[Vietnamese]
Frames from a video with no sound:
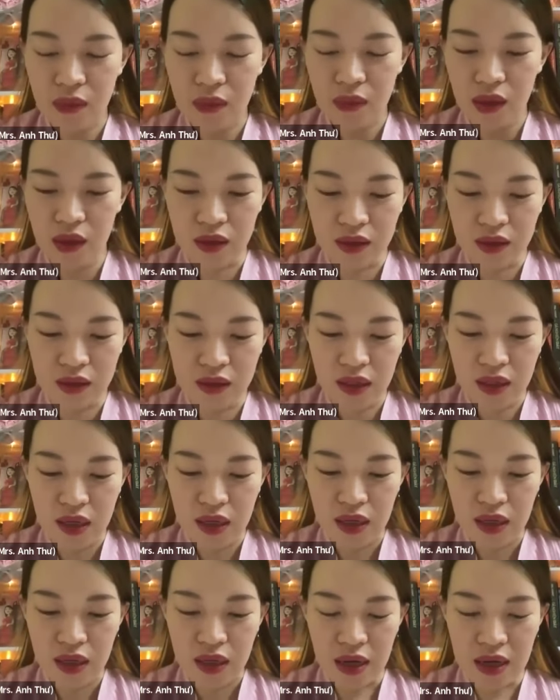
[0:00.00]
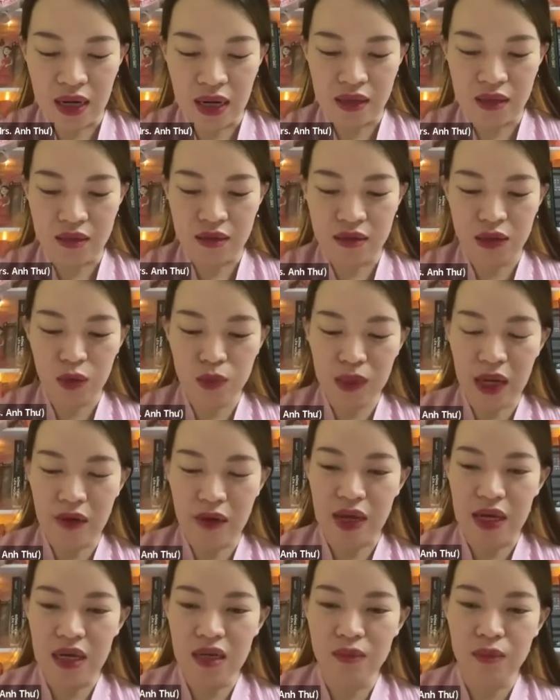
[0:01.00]
à, hay là chúng ta
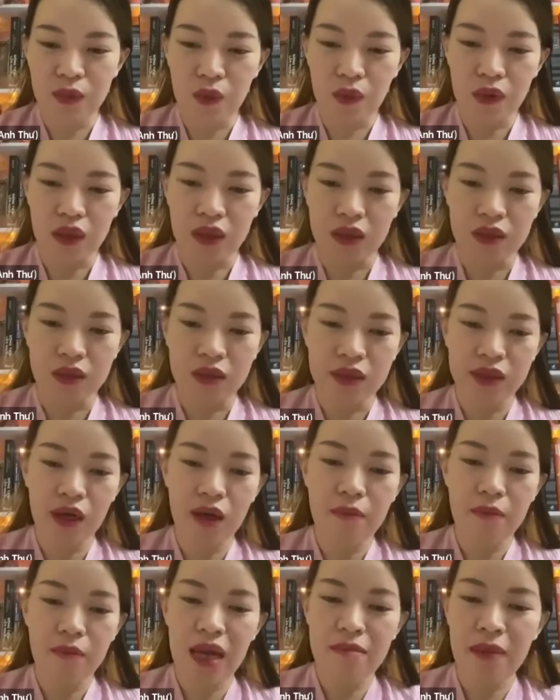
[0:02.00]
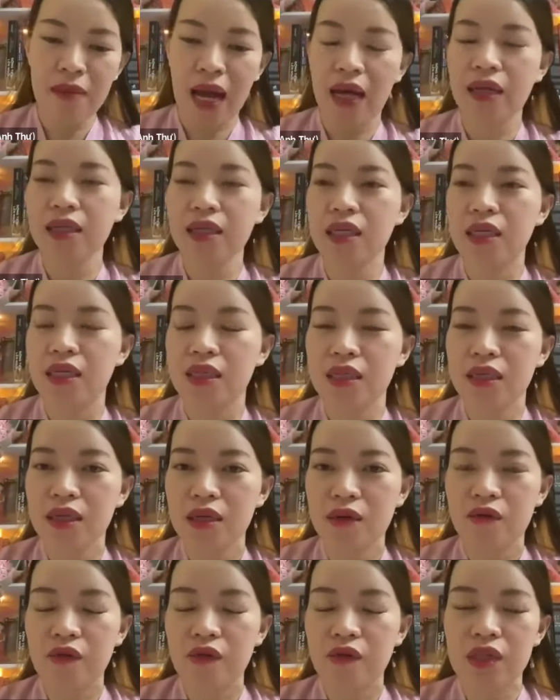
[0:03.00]
phải là một người rất may mắn này
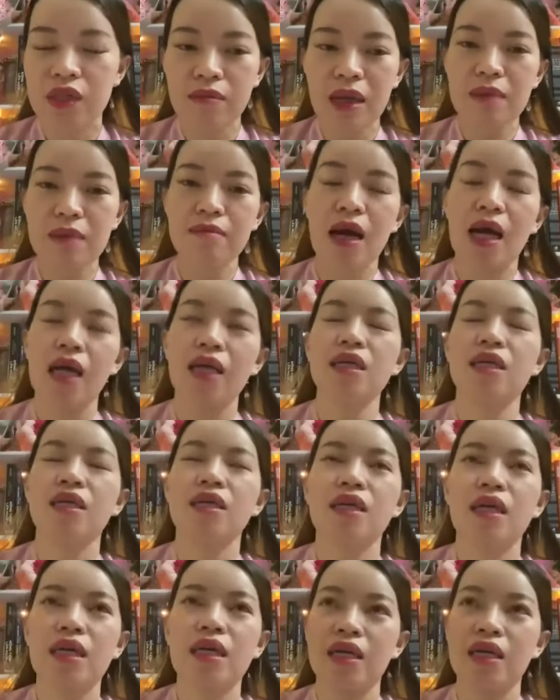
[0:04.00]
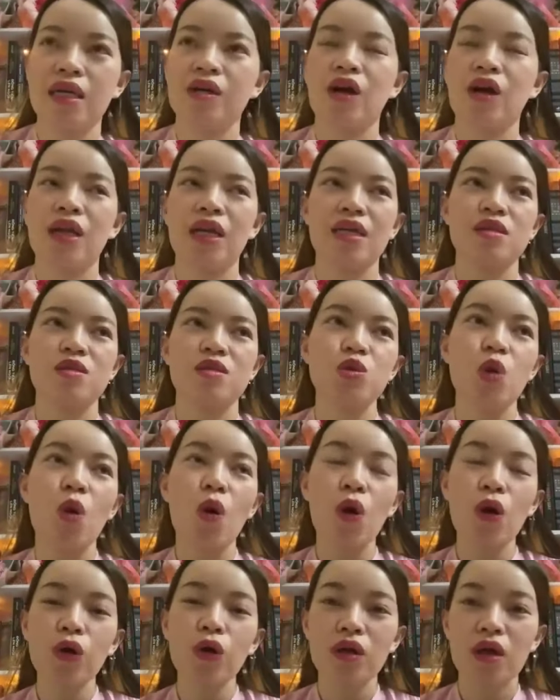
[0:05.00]
rất may mắn này hay là gọi là
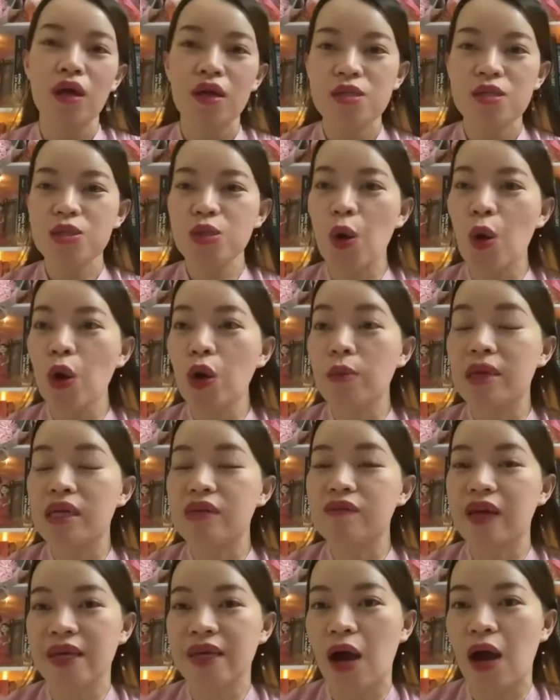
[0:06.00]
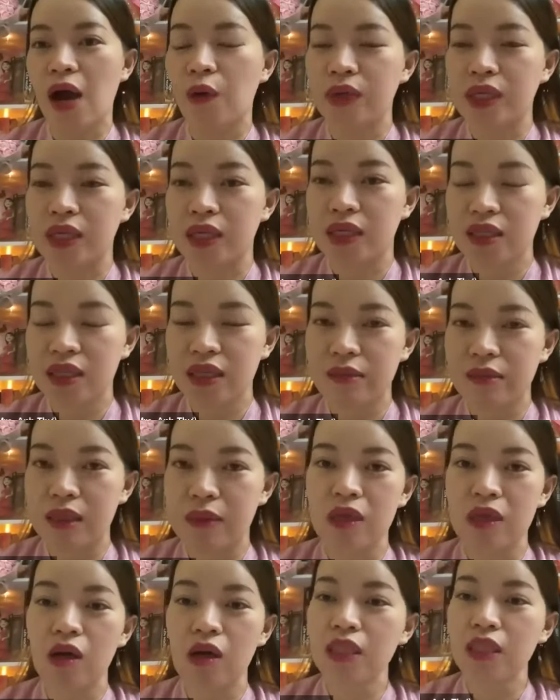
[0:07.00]
số số của mình phải giàu này thì mình
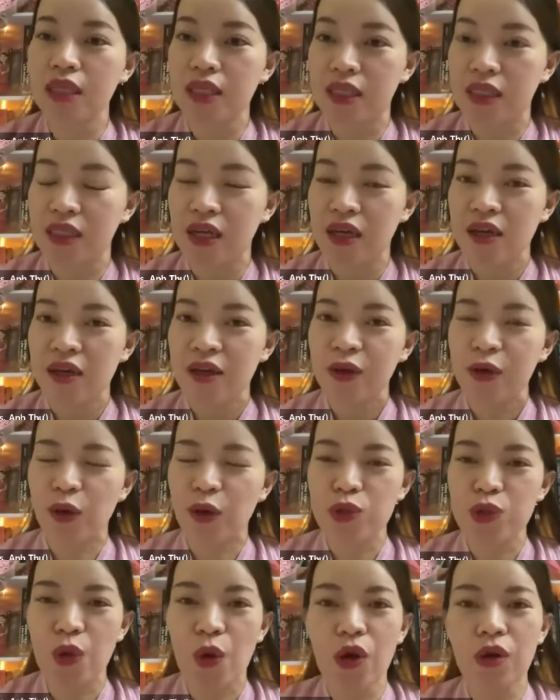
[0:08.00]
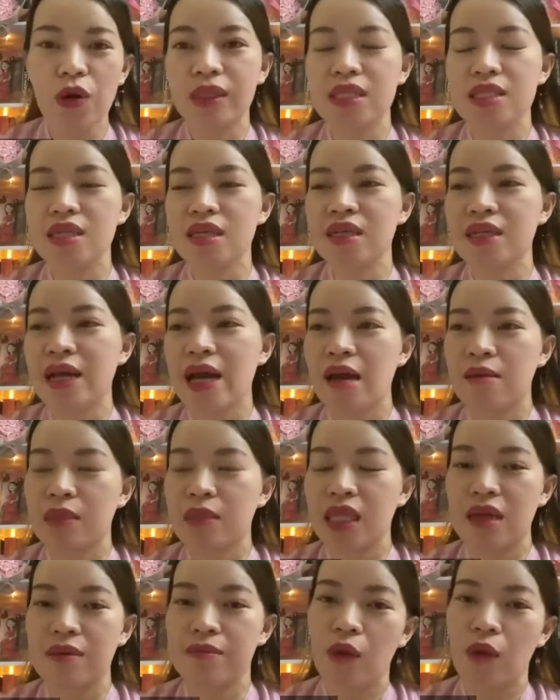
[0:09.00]
mới có tiền còn số của mình sinh ra mà
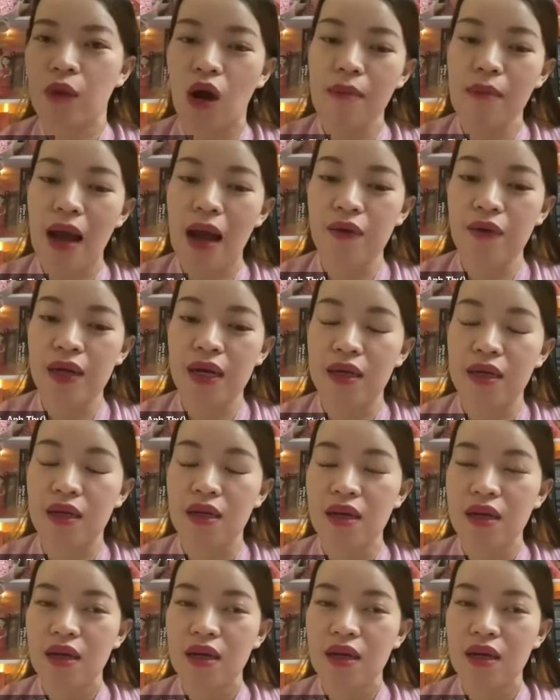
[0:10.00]
thầy bói bảo là